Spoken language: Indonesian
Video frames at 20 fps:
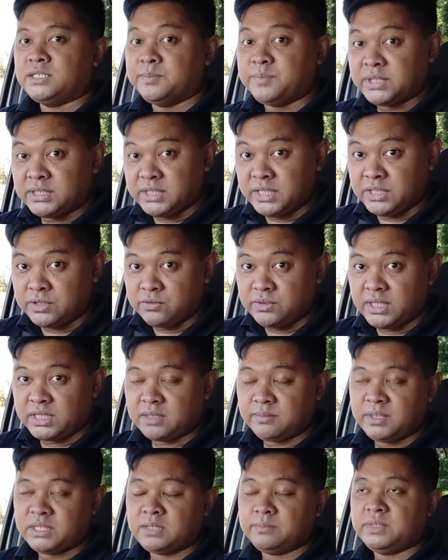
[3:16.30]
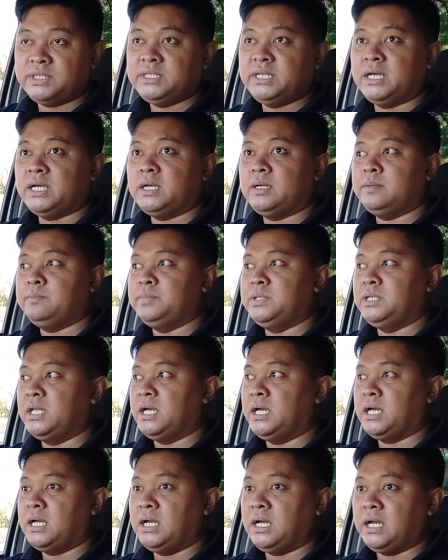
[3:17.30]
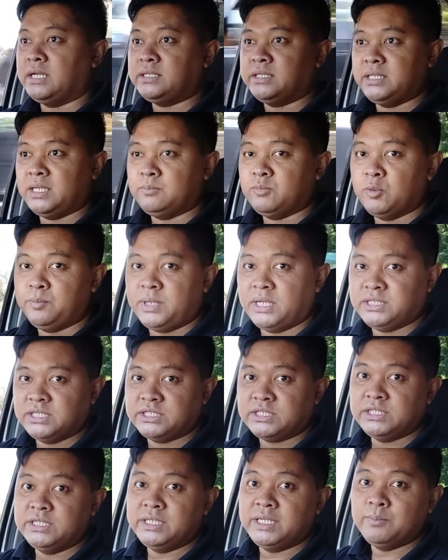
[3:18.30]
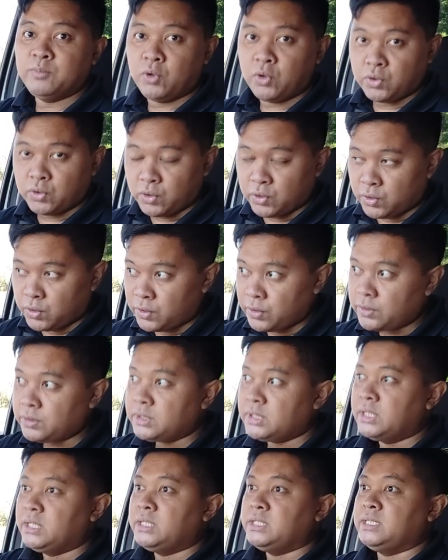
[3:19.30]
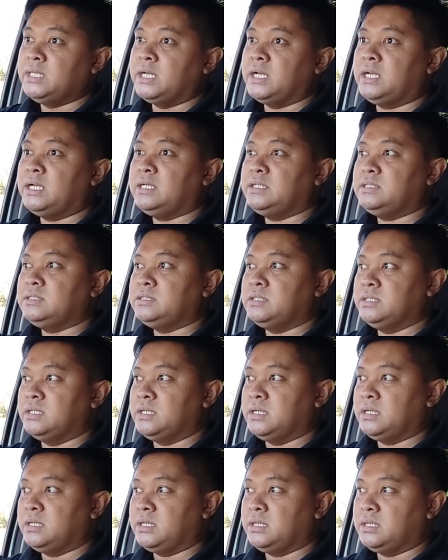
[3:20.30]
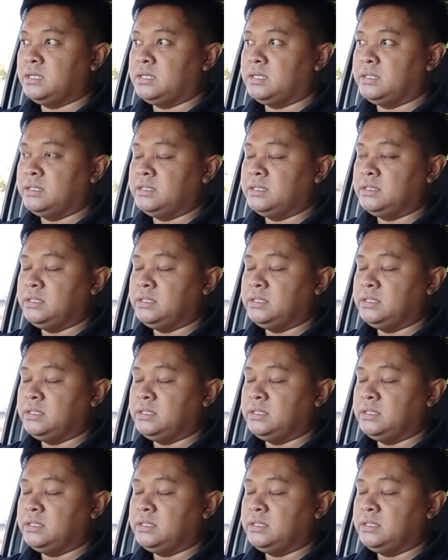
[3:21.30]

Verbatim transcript: seperti itu ya teman-teman ya bila ada yang mau belajar sendiri monggo ya uh,